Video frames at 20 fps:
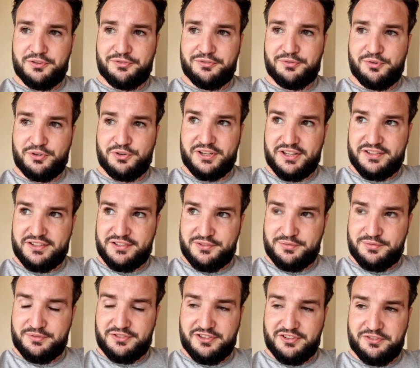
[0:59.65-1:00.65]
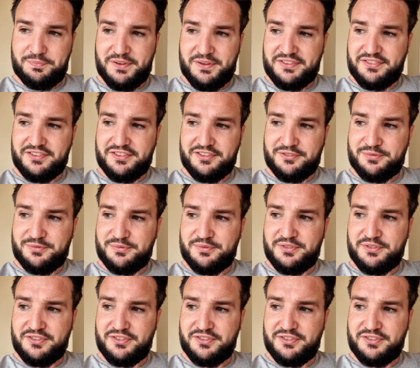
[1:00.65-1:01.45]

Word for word: ils ont regardé tout ce qui se passait et tout.